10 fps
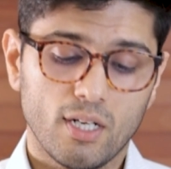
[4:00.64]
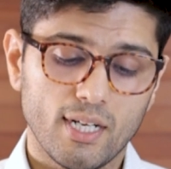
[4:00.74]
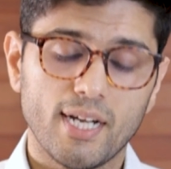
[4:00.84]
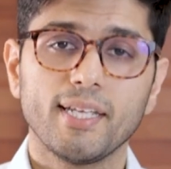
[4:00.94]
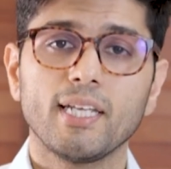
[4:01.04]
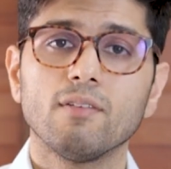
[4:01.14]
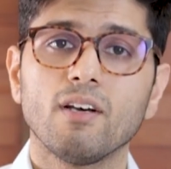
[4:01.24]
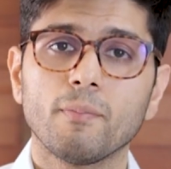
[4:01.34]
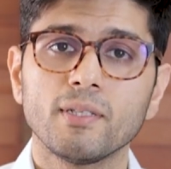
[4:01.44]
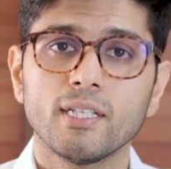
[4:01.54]
और लगाने की
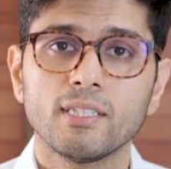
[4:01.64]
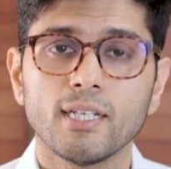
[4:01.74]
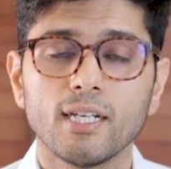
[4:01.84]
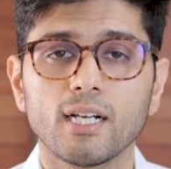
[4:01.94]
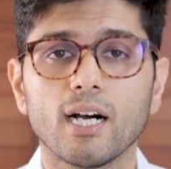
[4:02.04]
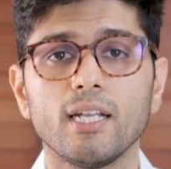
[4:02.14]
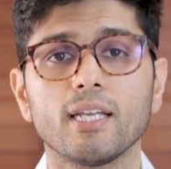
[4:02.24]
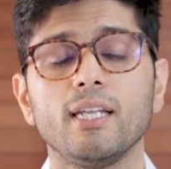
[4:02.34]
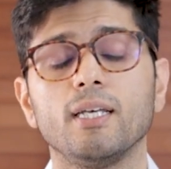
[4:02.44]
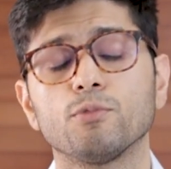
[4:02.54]
दवाई भी देते हैं
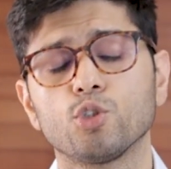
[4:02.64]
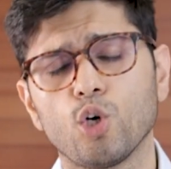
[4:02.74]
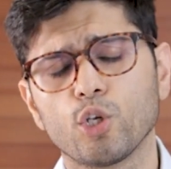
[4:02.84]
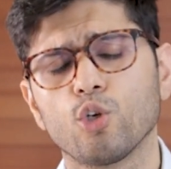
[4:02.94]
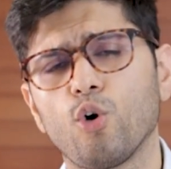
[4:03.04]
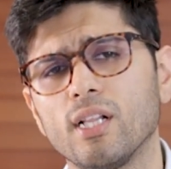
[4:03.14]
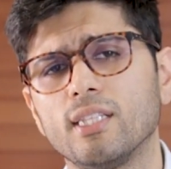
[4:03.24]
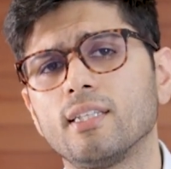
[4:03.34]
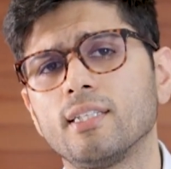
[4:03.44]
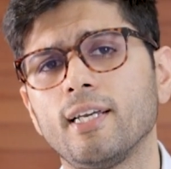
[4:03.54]
लगाने के लिए हम रुपये ऑयल
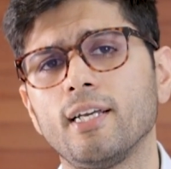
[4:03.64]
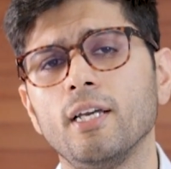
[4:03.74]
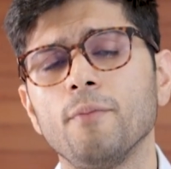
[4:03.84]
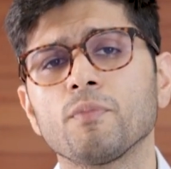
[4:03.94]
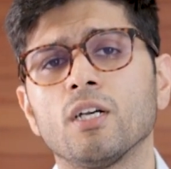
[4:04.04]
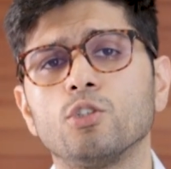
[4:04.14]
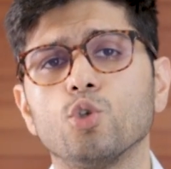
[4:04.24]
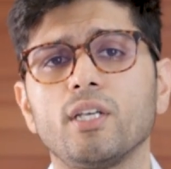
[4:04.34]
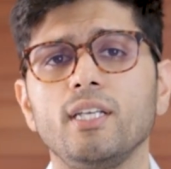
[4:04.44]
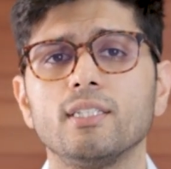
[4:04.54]
देते हैं
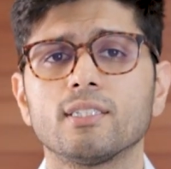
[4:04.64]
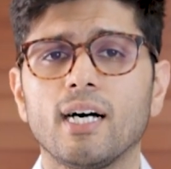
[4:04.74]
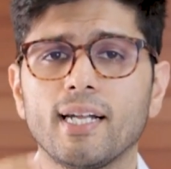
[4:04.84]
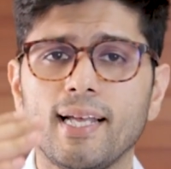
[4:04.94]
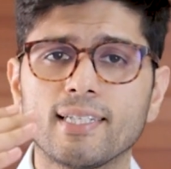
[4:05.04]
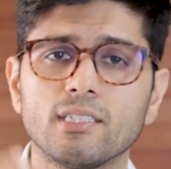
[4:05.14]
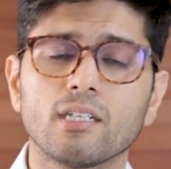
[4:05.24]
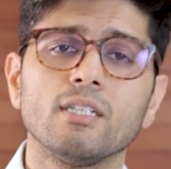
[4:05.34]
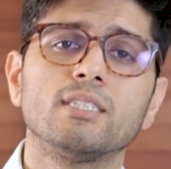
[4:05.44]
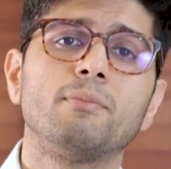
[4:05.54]
जो कि सारे
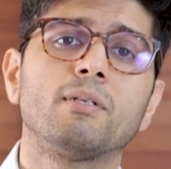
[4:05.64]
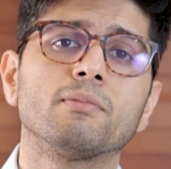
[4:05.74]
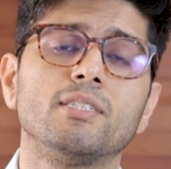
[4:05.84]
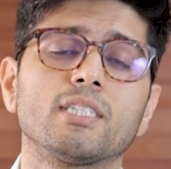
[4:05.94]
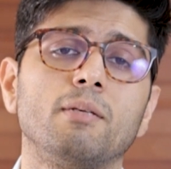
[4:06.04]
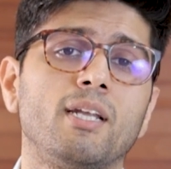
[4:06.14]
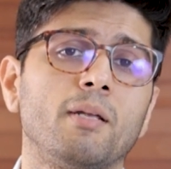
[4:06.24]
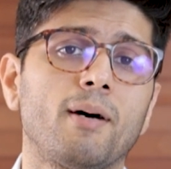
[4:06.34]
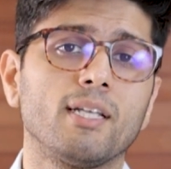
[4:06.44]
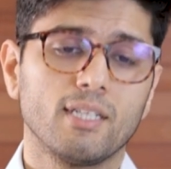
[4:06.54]
एक्सटर्नल सिम्टम्स जिसकी
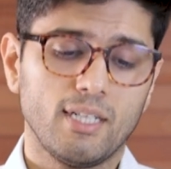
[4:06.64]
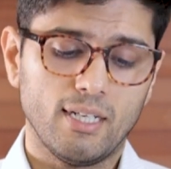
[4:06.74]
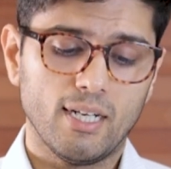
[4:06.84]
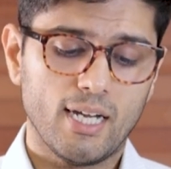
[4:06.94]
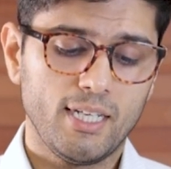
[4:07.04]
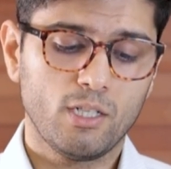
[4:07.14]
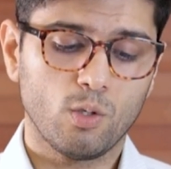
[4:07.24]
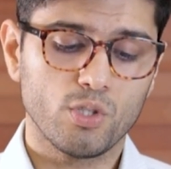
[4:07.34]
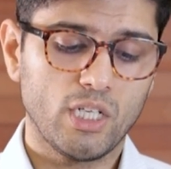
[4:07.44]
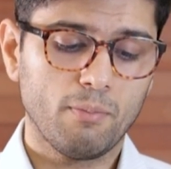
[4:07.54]
मैंने बात करी लाली
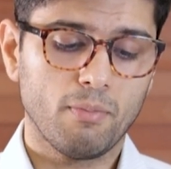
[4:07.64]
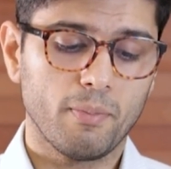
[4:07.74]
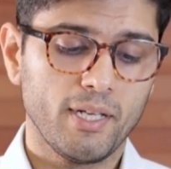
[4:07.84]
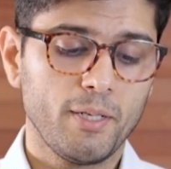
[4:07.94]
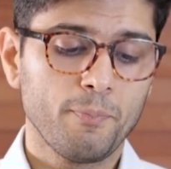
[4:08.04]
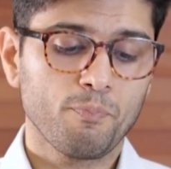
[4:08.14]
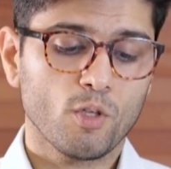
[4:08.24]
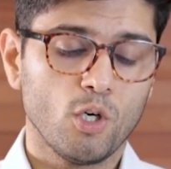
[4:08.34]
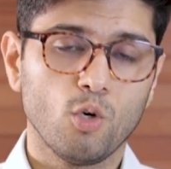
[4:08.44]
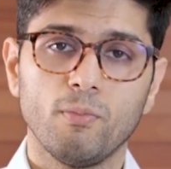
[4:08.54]
खुजली पपड़ी
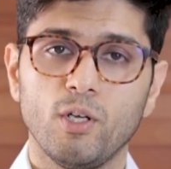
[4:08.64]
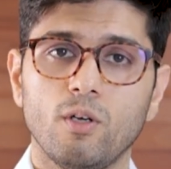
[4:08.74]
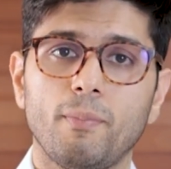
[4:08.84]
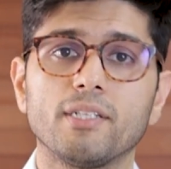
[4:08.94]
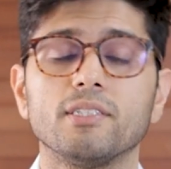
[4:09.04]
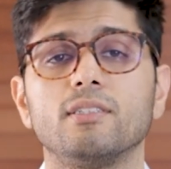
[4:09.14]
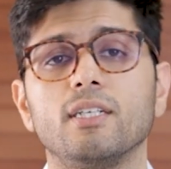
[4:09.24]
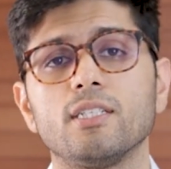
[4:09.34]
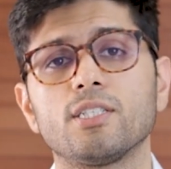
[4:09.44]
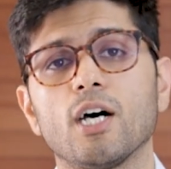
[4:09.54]
और उभरे हुए पैचेस
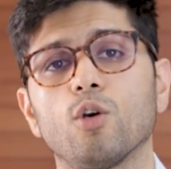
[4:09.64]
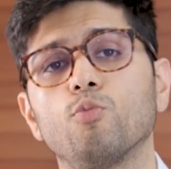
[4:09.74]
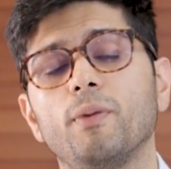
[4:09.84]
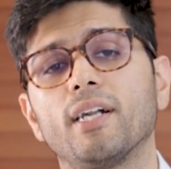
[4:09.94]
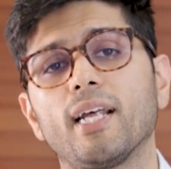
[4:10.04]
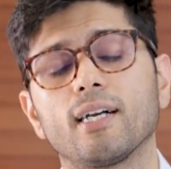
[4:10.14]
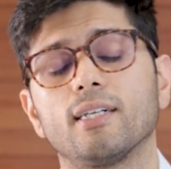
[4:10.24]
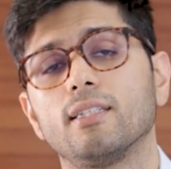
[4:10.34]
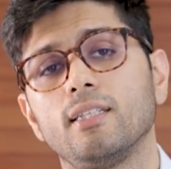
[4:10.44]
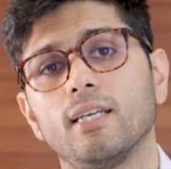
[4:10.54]
इन चारों पे
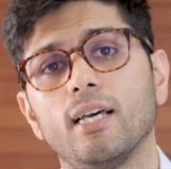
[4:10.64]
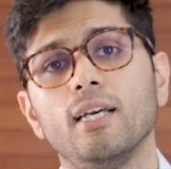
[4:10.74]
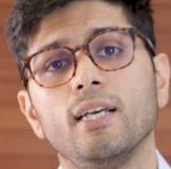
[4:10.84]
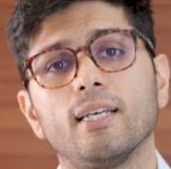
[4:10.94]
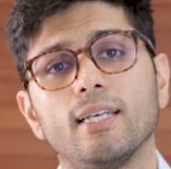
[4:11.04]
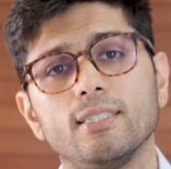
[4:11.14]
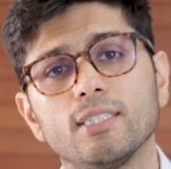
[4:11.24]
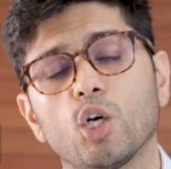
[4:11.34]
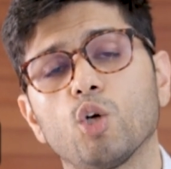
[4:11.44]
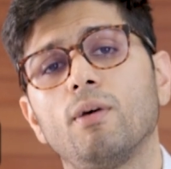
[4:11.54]
अटैक करती है इन
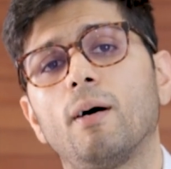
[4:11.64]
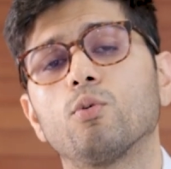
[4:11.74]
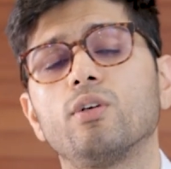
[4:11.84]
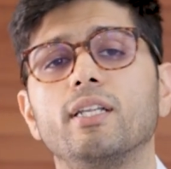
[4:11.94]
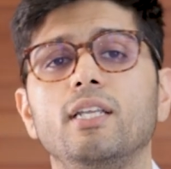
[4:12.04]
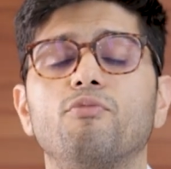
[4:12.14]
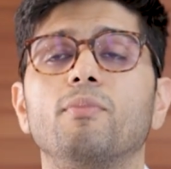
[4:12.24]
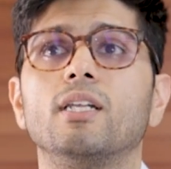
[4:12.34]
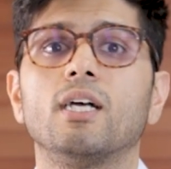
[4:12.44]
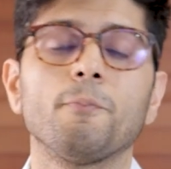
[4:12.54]
चारों में आपको रिलीफ
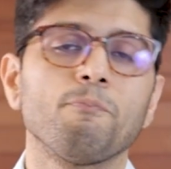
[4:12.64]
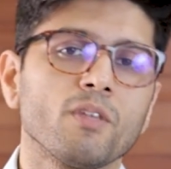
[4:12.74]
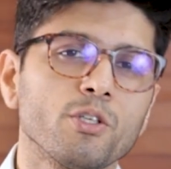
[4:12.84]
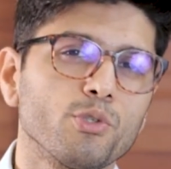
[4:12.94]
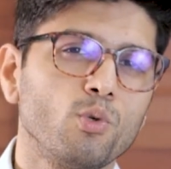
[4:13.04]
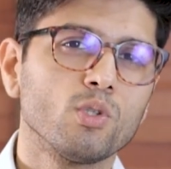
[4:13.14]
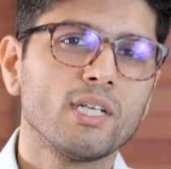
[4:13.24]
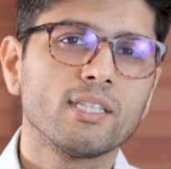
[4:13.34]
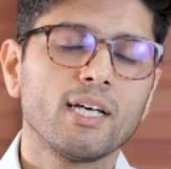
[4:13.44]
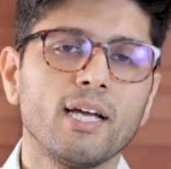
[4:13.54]
मिलना शुरू हो
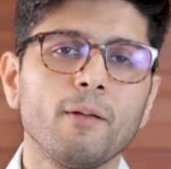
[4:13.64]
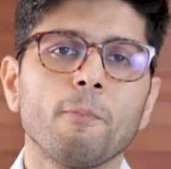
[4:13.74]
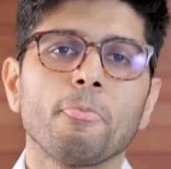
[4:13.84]
जाता है